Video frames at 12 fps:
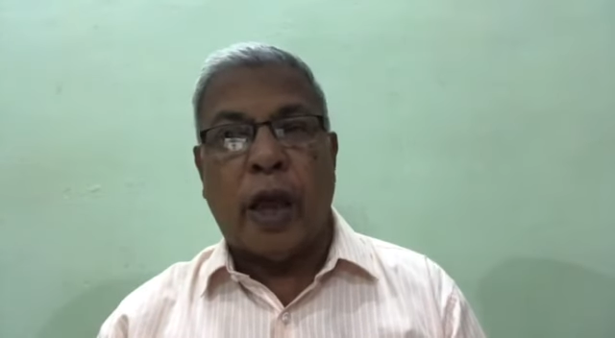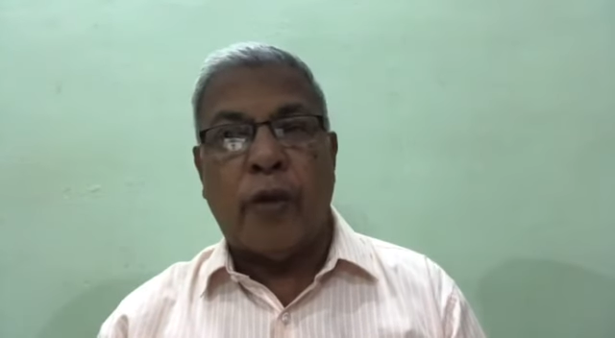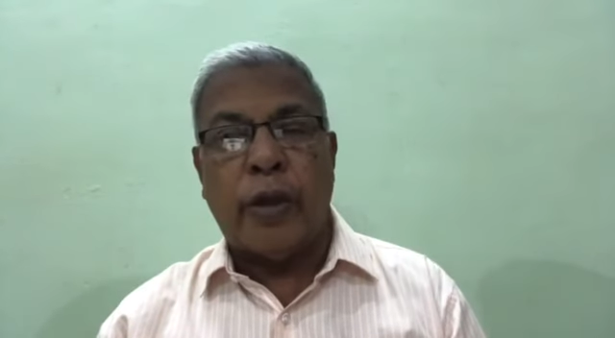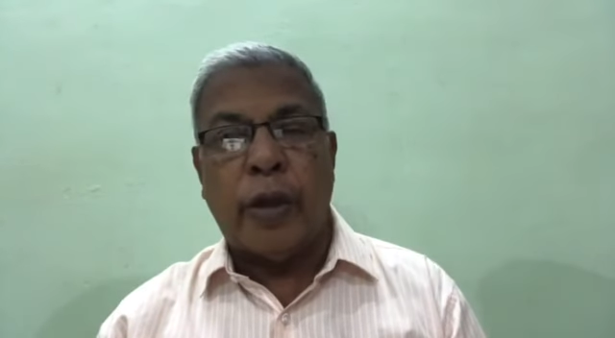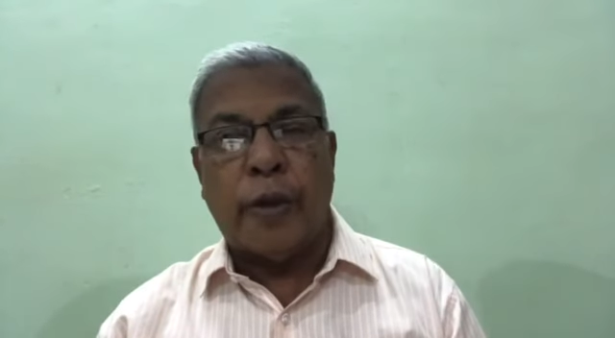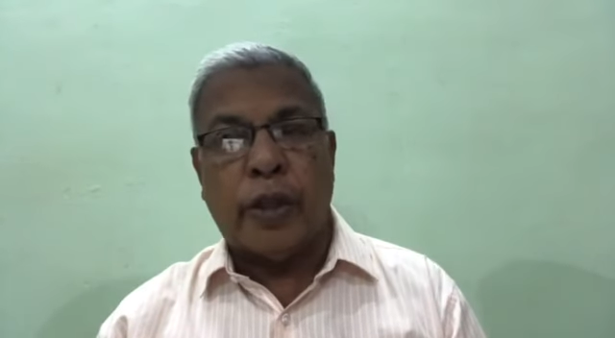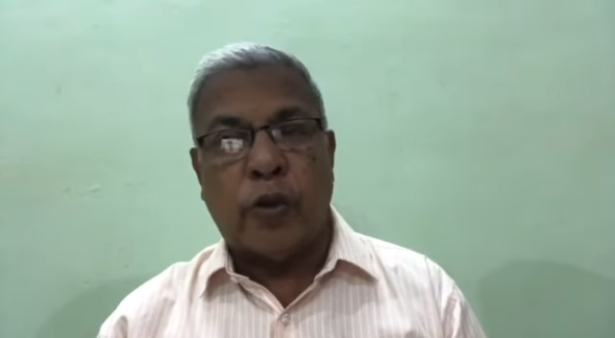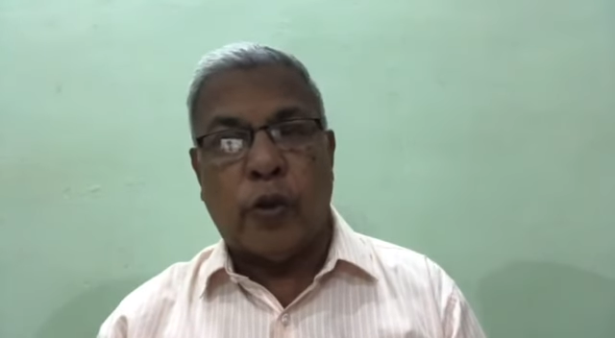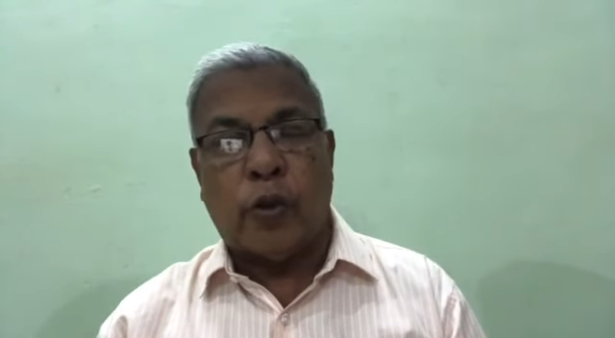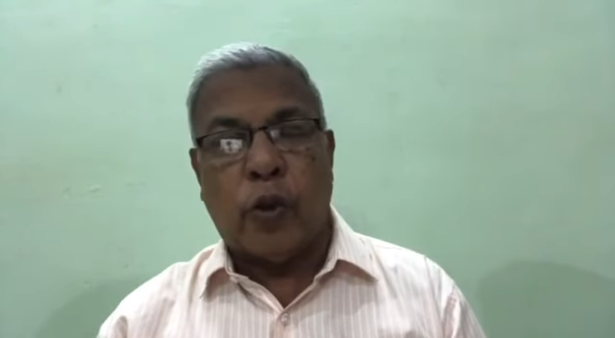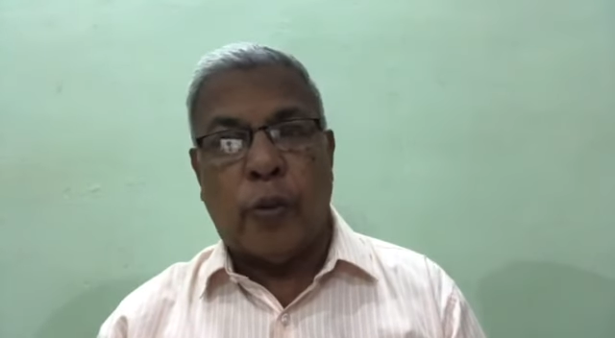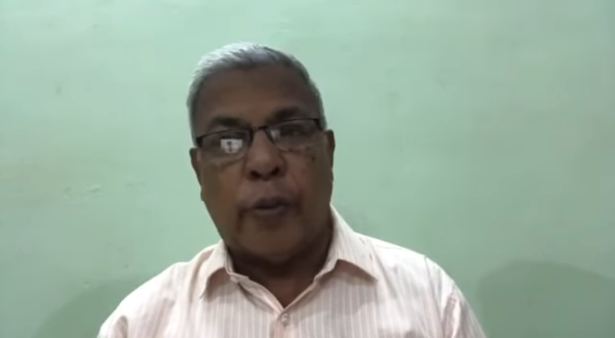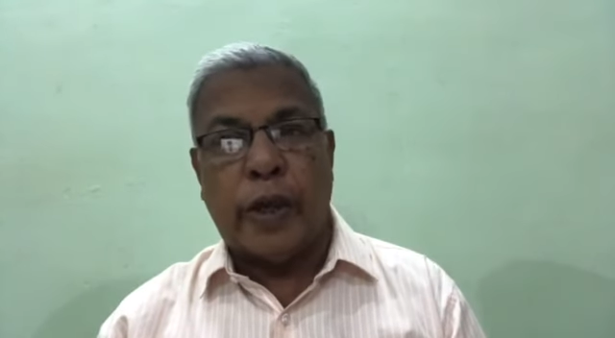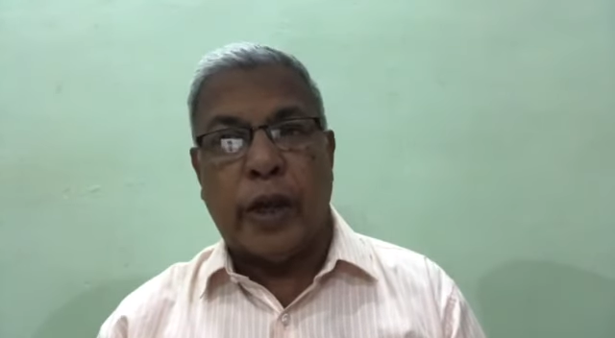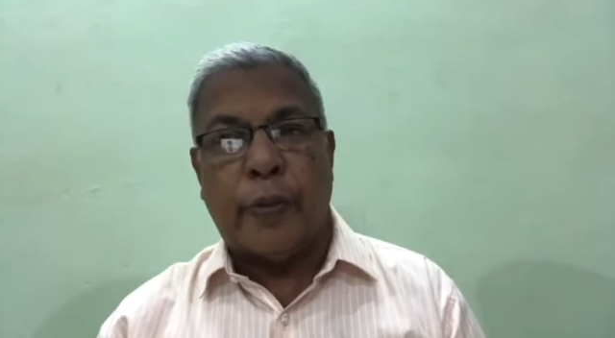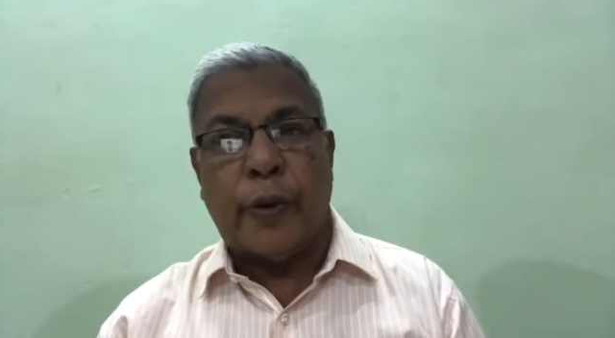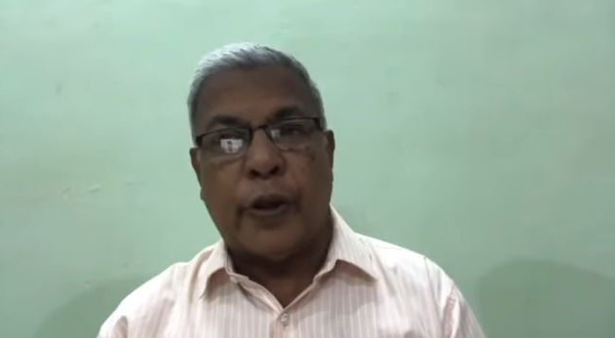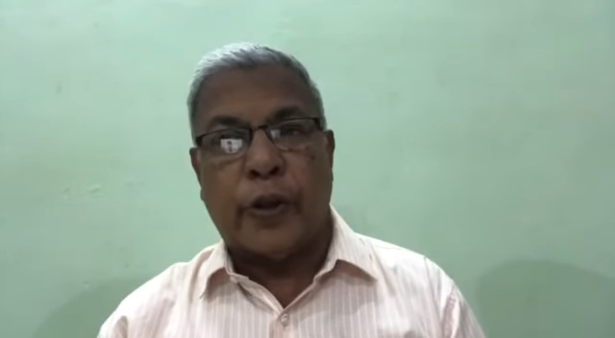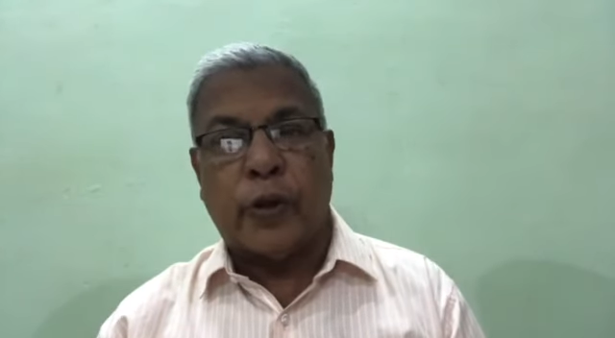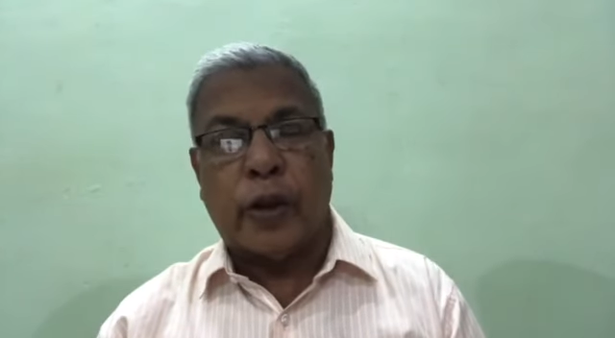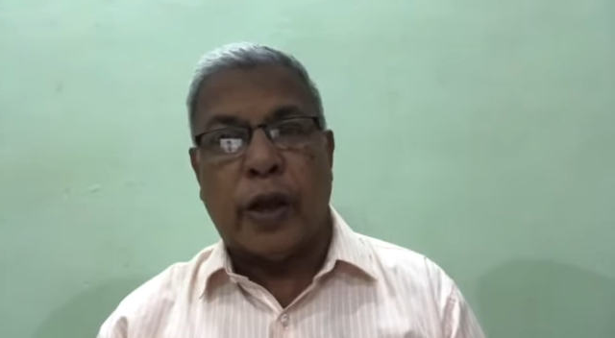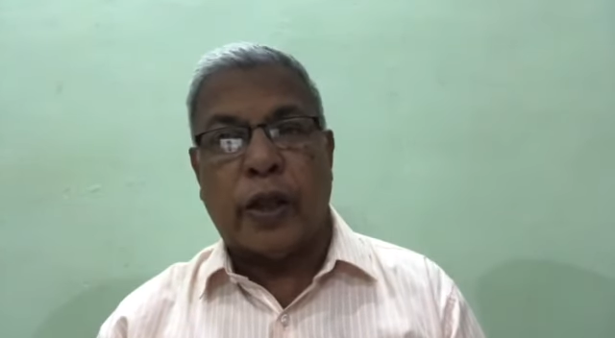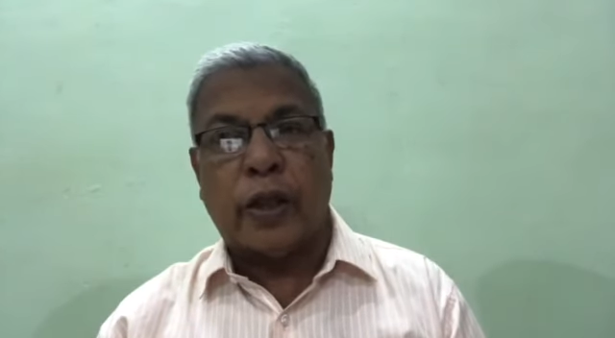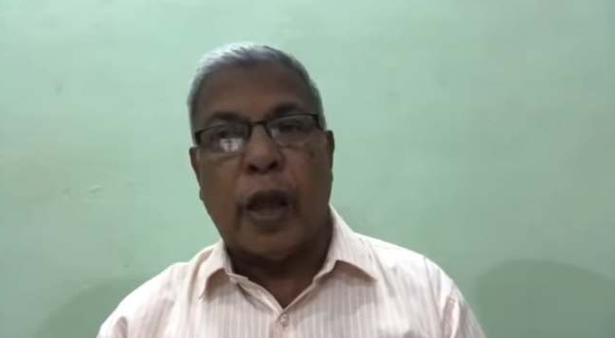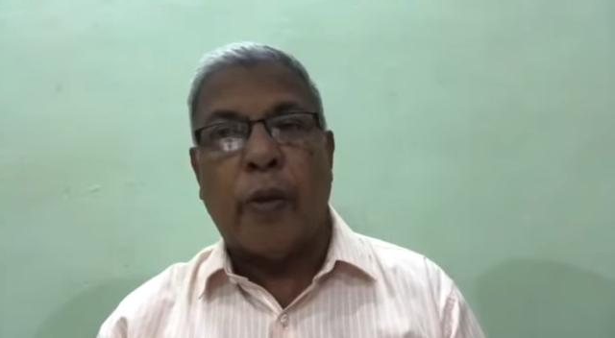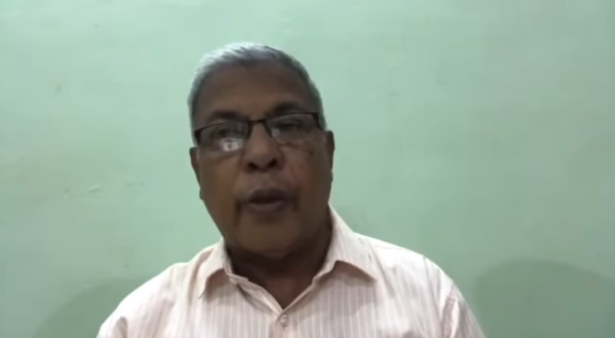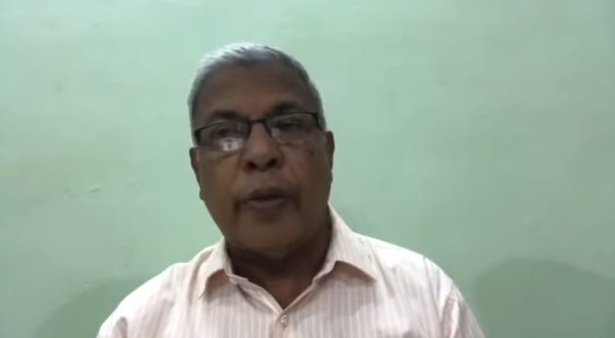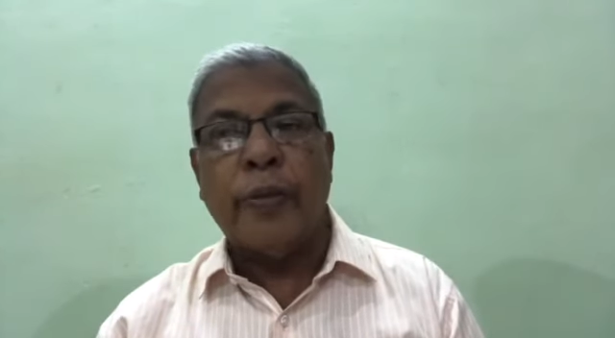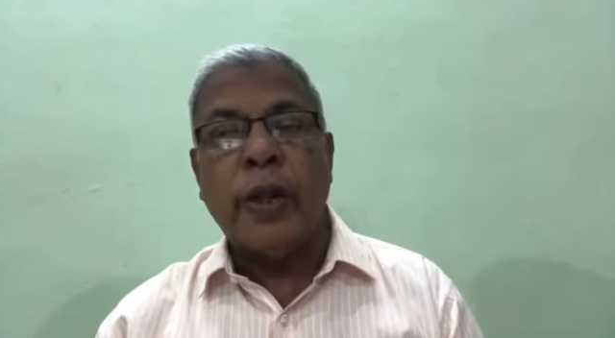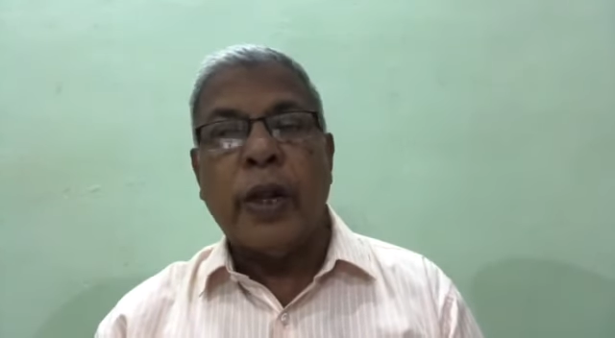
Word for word: தாவே மை துதிக்கிறோம் மையப்படுத்துகிறோங்க தாவே